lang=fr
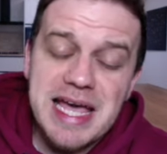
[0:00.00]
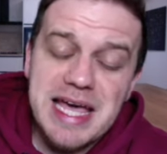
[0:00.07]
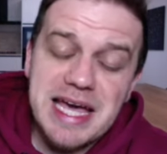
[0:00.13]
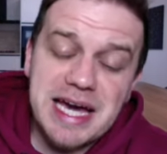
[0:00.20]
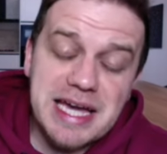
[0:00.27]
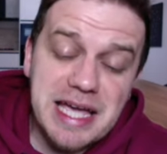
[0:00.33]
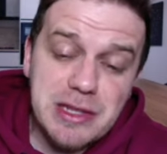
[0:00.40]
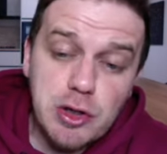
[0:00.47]
Et
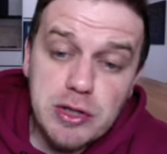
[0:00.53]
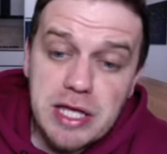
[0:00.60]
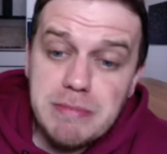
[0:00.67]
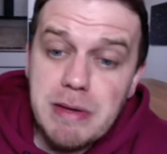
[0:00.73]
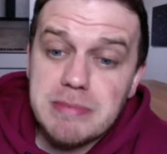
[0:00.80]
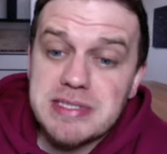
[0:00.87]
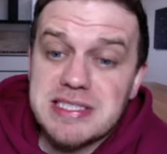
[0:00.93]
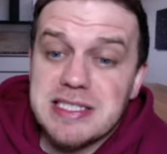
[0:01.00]
rien d'autre, et
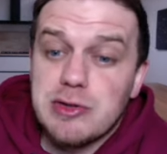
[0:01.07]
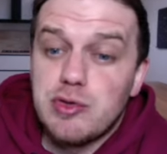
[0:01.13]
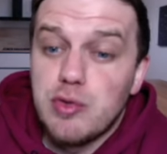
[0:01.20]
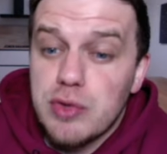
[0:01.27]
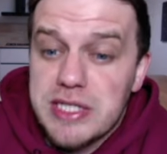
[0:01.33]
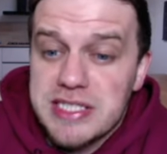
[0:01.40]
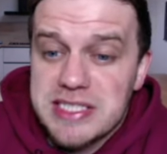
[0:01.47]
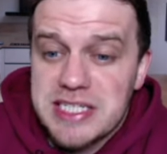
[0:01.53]
même ces
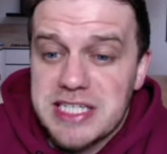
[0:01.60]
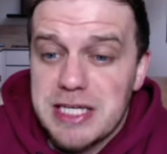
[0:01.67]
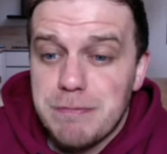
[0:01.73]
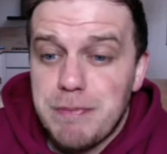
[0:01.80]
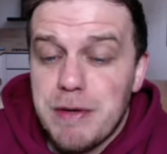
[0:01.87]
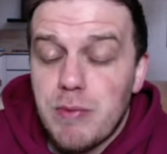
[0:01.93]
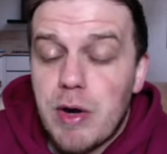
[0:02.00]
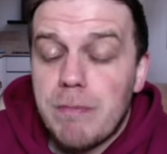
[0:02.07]
deux des
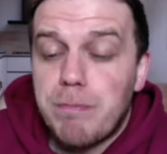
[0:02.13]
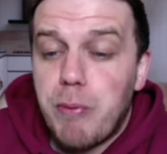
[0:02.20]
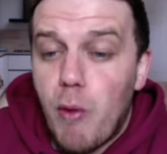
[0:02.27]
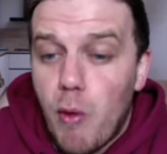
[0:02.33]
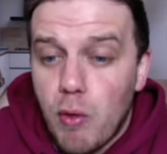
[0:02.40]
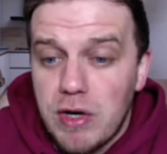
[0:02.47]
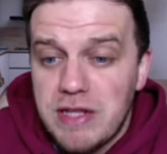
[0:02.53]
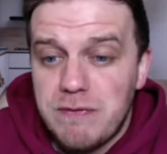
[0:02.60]
équipes les moins
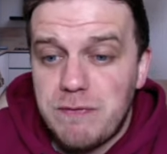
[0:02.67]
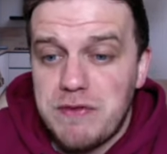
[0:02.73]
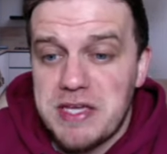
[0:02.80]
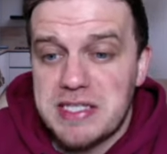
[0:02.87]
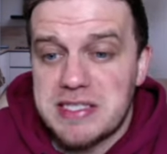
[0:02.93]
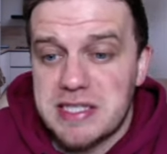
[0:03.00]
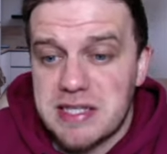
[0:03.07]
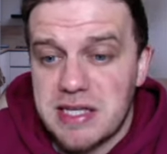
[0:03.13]

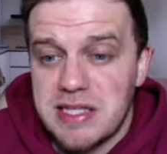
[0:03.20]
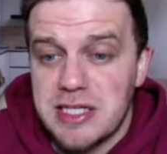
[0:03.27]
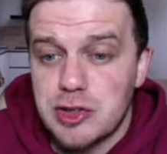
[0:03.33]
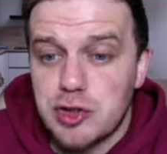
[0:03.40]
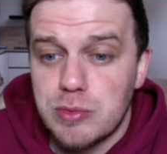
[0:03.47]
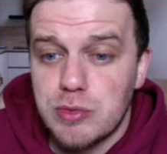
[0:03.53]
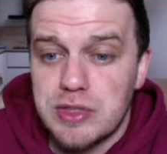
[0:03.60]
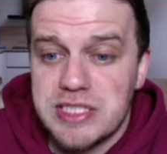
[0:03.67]
prolifiques cette année,
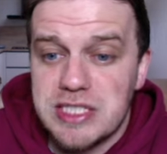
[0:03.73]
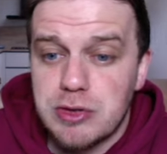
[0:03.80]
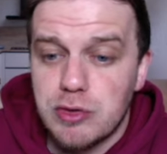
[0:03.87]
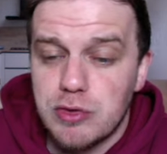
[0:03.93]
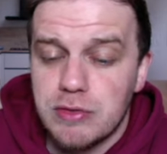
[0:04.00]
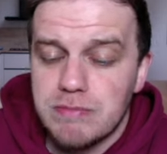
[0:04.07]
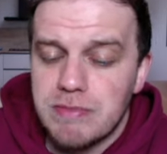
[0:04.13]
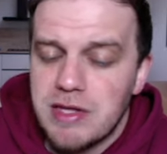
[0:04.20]
je me dis
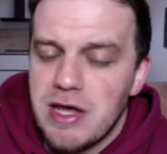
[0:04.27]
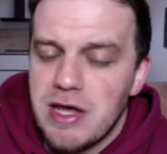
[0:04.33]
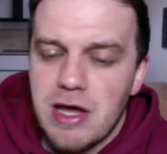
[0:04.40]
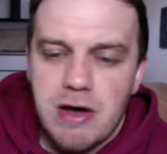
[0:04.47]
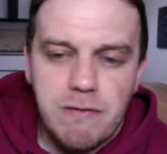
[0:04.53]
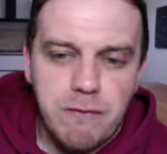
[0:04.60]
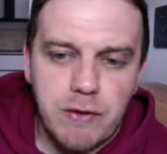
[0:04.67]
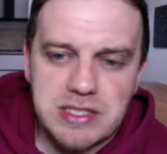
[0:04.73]
que
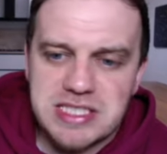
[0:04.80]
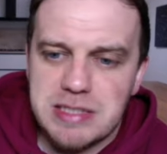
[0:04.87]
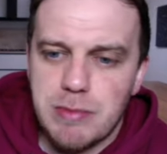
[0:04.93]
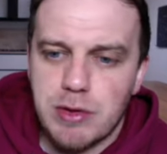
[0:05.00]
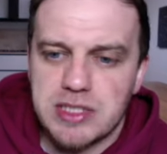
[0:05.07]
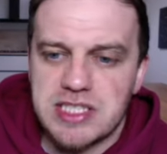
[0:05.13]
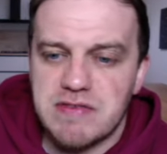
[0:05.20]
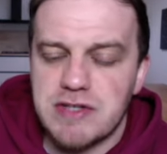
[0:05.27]

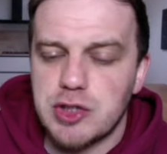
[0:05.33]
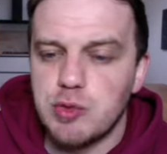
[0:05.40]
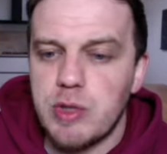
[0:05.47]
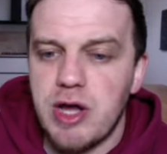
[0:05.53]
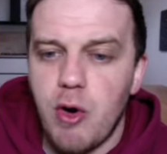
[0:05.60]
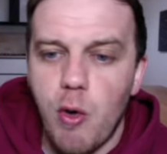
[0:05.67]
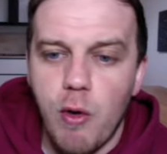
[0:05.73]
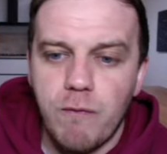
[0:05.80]
Forcément, ça va
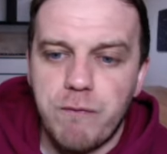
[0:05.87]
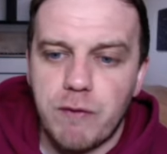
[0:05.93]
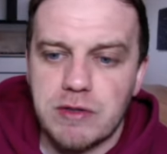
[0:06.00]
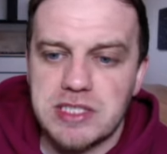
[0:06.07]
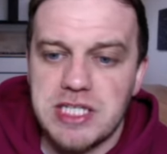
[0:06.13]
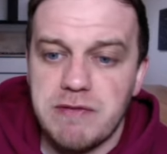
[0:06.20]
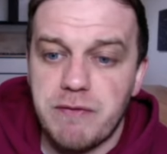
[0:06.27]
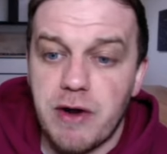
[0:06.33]
jouer
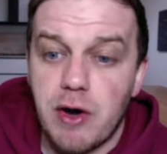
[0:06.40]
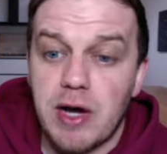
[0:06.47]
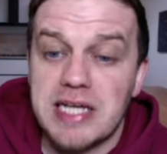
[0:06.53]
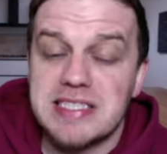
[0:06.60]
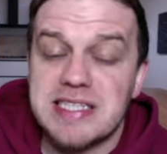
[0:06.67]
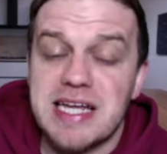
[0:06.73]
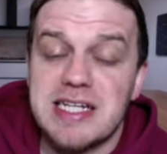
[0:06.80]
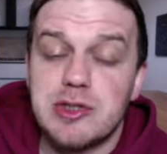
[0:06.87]
offensif. Alors,
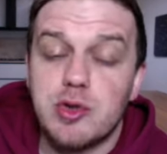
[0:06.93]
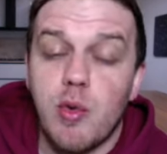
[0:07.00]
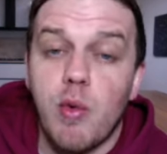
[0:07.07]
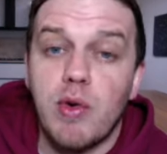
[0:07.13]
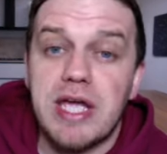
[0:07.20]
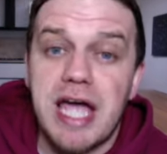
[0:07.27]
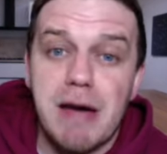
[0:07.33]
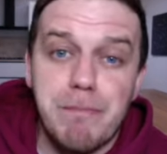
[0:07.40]
est-ce qu'elles seront
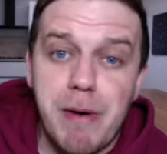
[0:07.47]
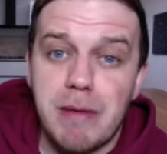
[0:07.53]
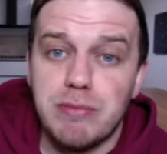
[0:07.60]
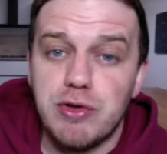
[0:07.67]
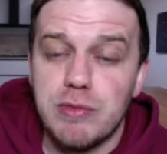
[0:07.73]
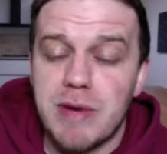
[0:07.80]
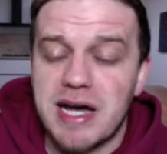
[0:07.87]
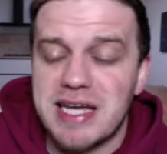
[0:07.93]
capables
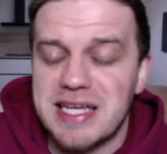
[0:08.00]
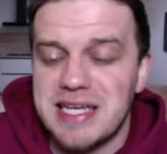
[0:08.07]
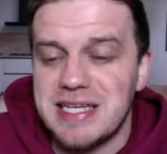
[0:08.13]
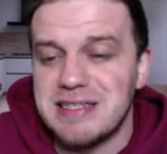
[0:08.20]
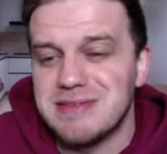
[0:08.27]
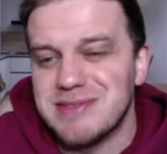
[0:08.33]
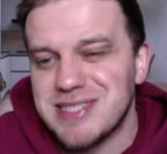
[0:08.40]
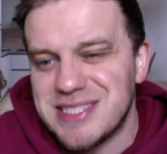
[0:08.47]
de
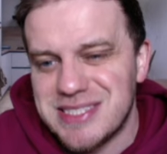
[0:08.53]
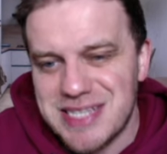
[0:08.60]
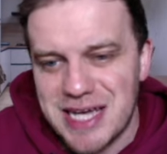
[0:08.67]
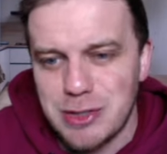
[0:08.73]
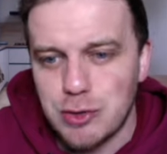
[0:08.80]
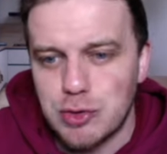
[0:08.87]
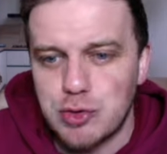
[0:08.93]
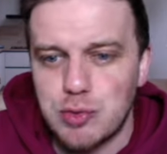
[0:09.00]
marquer C'est
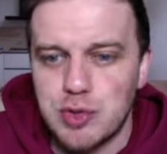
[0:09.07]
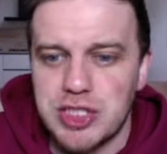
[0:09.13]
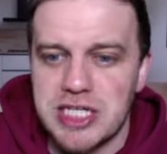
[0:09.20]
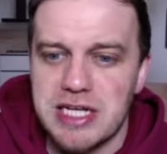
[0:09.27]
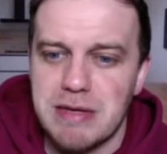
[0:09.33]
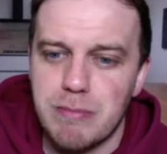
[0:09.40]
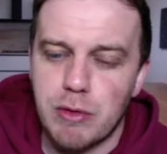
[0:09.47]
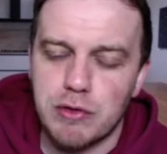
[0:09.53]
un autre
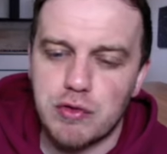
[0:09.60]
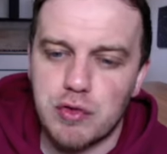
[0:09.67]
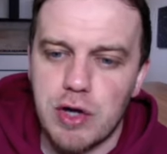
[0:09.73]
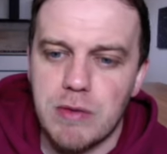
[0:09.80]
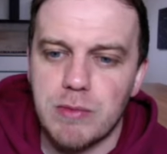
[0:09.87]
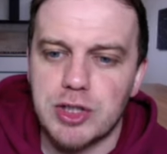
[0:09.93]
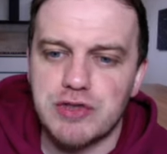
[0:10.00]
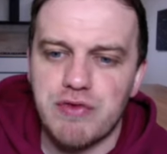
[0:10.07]
sujet. Mais en tout
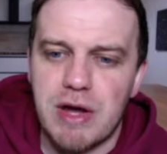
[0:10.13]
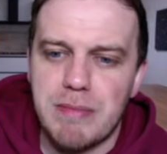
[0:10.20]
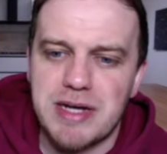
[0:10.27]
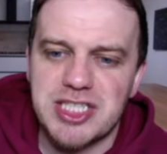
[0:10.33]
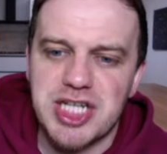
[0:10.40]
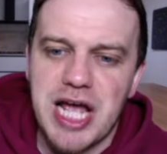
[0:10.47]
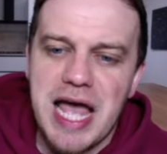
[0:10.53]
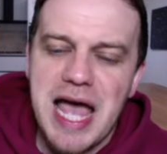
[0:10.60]
cas, moi, je vois un
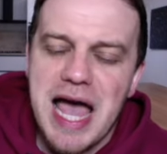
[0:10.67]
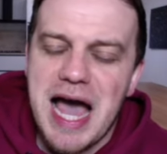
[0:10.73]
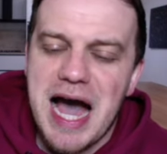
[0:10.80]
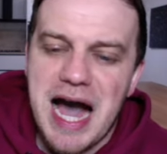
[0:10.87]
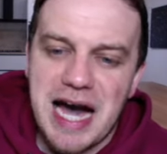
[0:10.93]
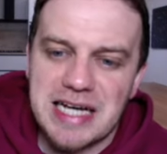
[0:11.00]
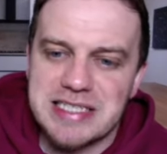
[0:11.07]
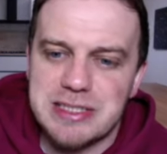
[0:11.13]
match
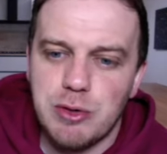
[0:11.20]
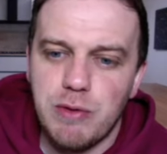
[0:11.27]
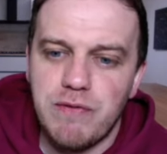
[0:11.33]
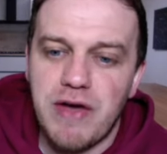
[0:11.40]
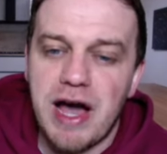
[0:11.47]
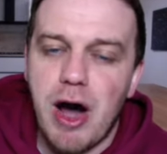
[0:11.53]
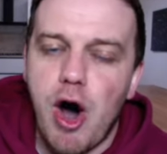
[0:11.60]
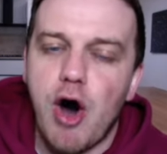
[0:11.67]
assez
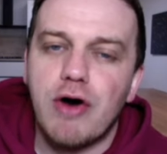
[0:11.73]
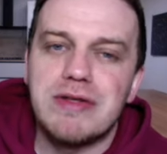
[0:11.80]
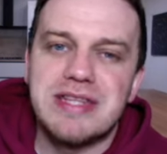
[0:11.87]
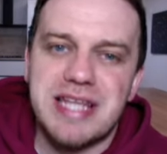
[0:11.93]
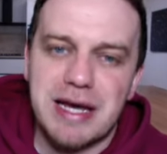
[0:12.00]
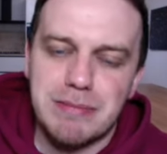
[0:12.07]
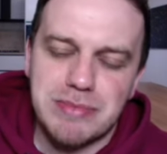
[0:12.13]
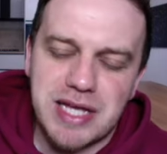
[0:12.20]
ouvert en
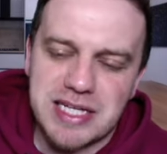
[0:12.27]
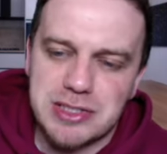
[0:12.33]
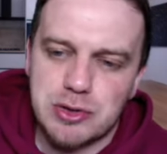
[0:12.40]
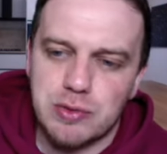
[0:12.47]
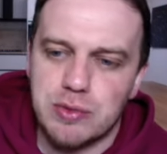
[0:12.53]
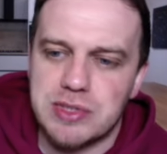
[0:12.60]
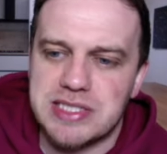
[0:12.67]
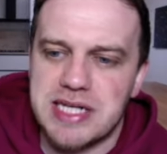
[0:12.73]
termes
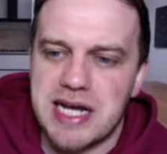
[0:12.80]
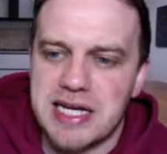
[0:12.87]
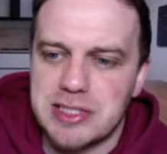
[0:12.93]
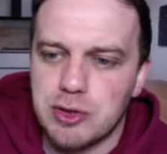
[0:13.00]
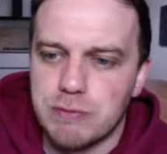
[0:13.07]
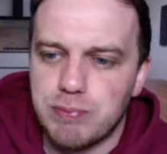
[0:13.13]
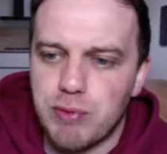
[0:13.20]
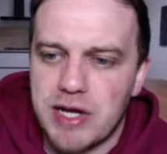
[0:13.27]
d'action. Donc, c'est la
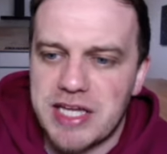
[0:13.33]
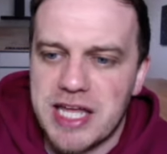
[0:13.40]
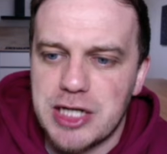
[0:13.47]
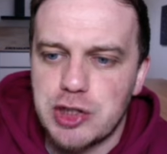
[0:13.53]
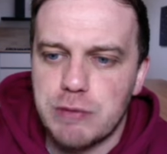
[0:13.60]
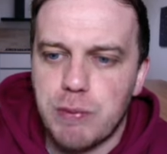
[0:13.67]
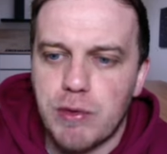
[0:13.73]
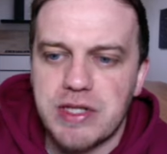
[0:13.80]
raison pour laquelle
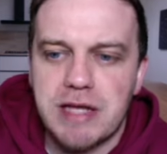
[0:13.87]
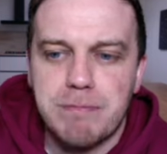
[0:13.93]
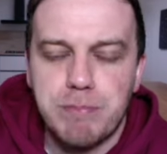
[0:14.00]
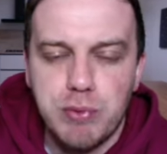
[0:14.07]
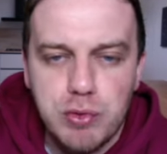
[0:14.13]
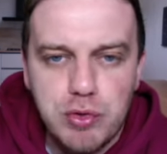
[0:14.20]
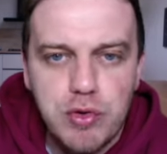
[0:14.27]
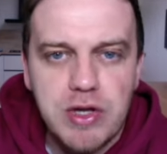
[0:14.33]
je prends un
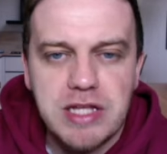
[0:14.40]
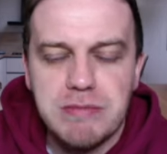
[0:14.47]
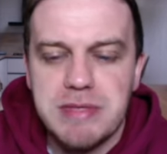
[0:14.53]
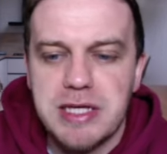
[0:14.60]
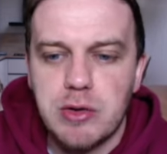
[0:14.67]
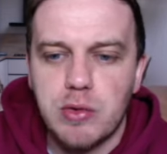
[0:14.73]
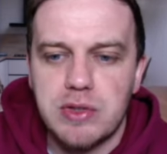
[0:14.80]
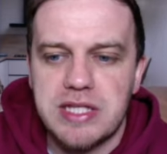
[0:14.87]
plus de
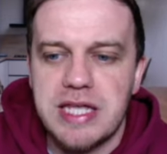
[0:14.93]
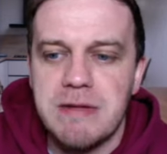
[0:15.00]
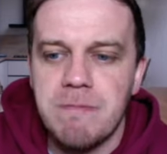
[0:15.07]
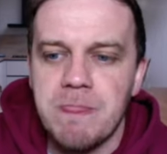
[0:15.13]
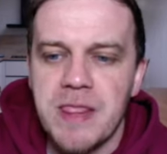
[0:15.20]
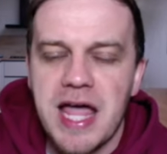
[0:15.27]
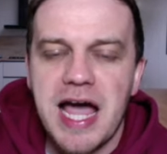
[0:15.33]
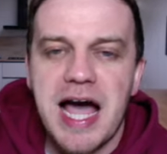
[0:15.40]
2,5 côté
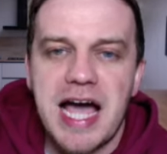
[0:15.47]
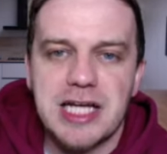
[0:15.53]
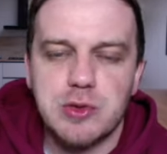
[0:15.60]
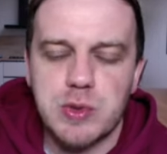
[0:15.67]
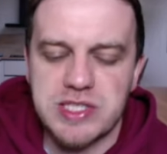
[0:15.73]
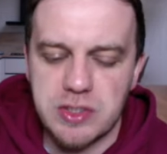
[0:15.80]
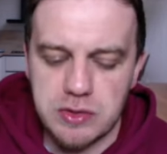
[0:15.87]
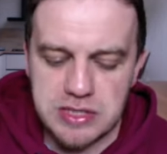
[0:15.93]

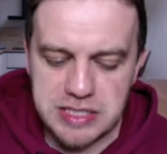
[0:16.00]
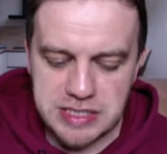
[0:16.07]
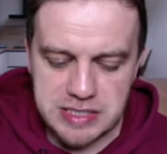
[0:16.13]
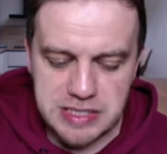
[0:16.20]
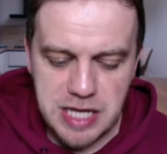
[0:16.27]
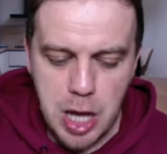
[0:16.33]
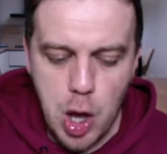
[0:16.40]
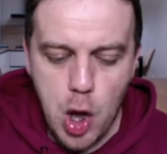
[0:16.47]

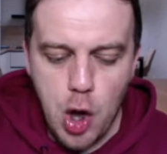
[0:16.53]
1,70.